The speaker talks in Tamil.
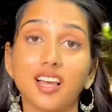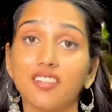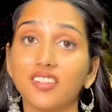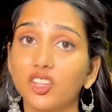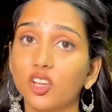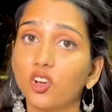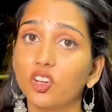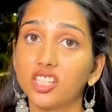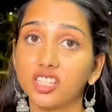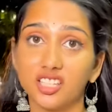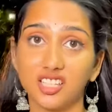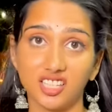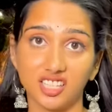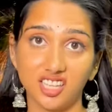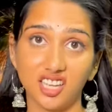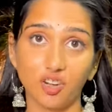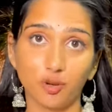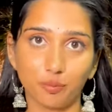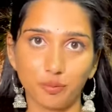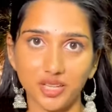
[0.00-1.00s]
வந்து உங்களுக்கு சிக்ஸ்டி
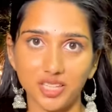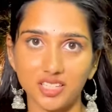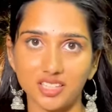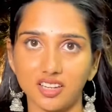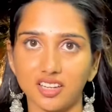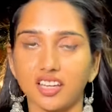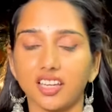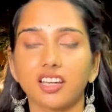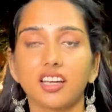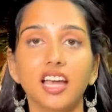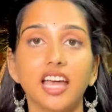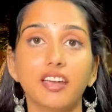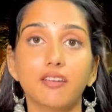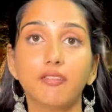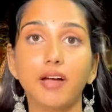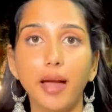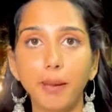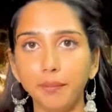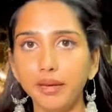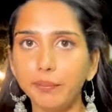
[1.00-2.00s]
ருபீஸ் இருக்குது அண்ட்
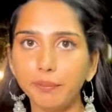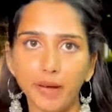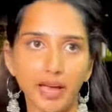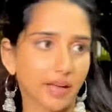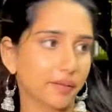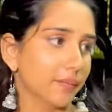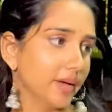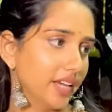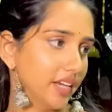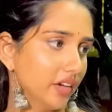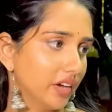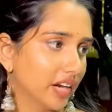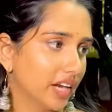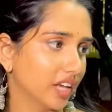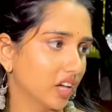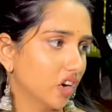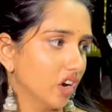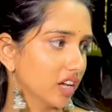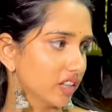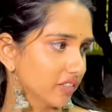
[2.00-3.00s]
ஃபேமிலி பேக் மாதிரியும்
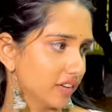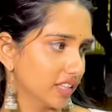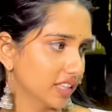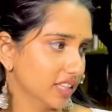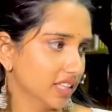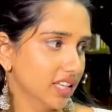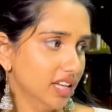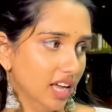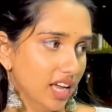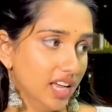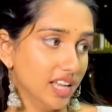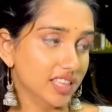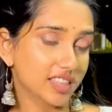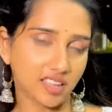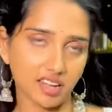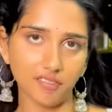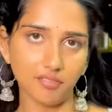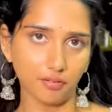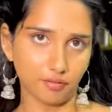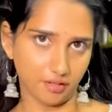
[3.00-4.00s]
கிடைக்கும் அது வந்து த்ரீ
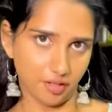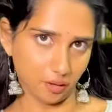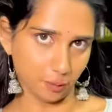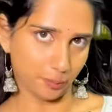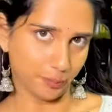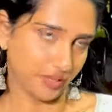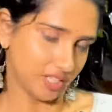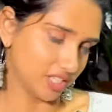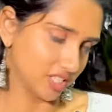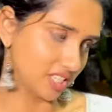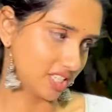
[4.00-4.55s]
ஃபிஃப்டி ருபீஸ்